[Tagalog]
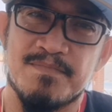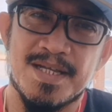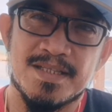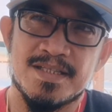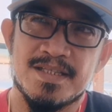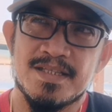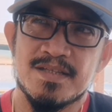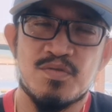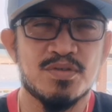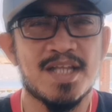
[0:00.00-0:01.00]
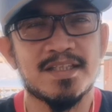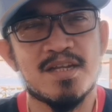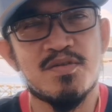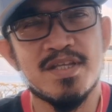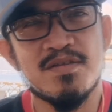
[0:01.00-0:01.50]
But kung
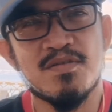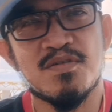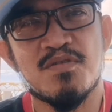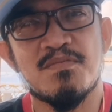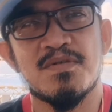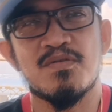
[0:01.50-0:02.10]
tatanungin nyo, no,